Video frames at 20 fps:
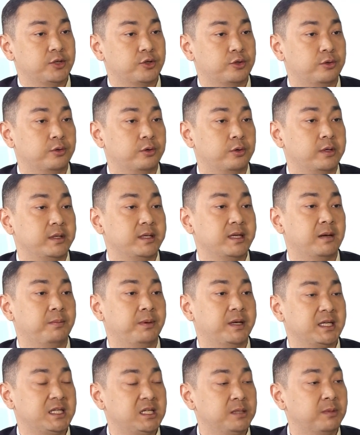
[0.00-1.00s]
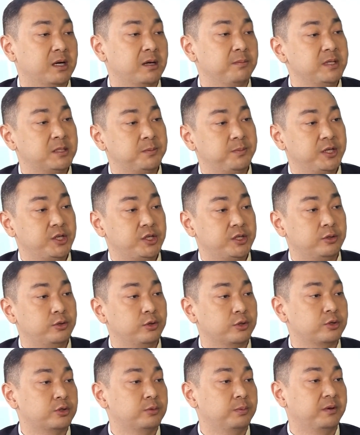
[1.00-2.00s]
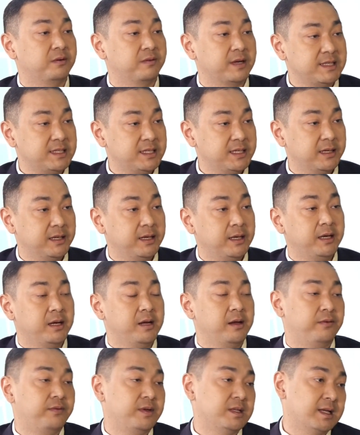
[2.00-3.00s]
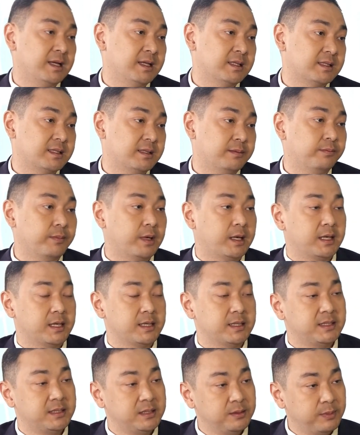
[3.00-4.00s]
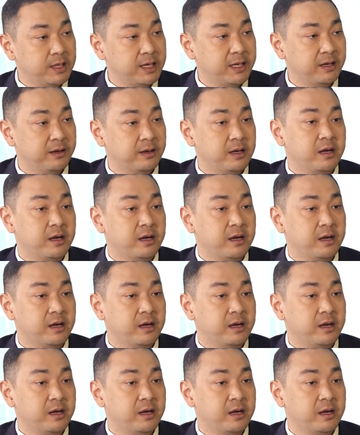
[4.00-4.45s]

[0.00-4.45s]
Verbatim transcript: что необходимо обеспечить доступ к воде, финансам, земле